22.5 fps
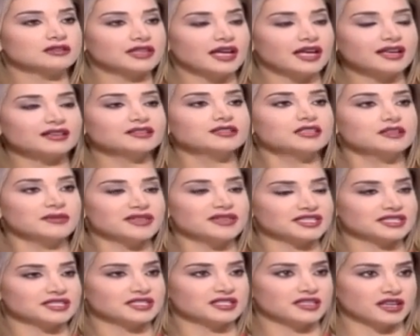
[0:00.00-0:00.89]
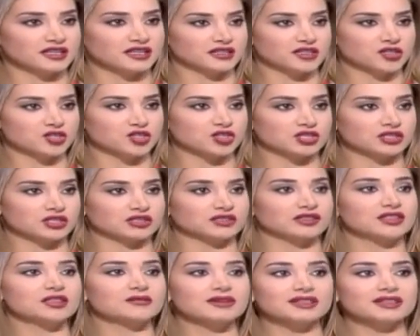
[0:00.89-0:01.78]
حتى ما يصير هيدا الشيء
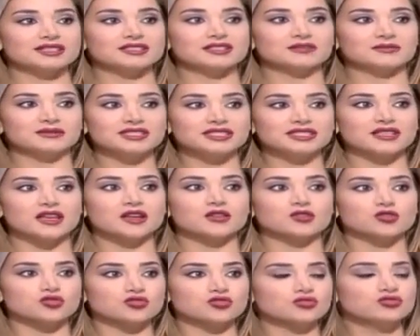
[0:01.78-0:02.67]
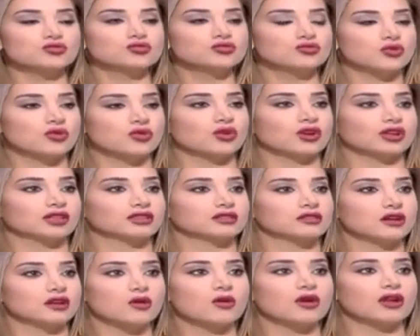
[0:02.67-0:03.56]
دائما لازم نسال شو نوع
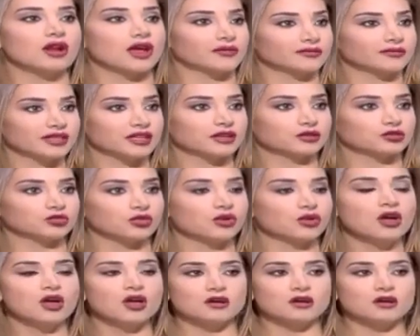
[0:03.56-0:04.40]
الدواء اللي عم ناخده